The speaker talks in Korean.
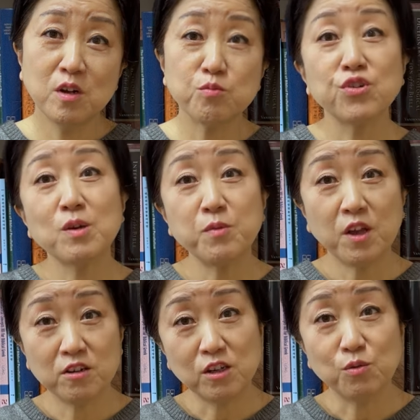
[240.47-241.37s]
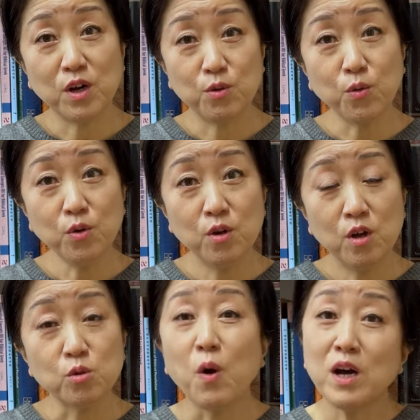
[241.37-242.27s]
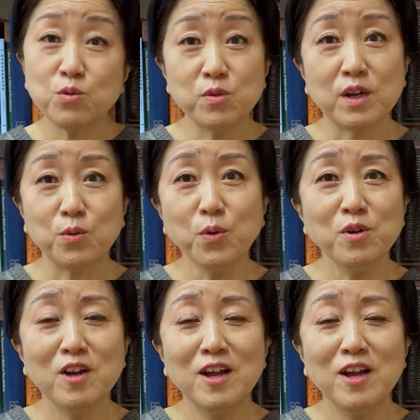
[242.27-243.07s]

불합리하기도 하고 또 화도 나고,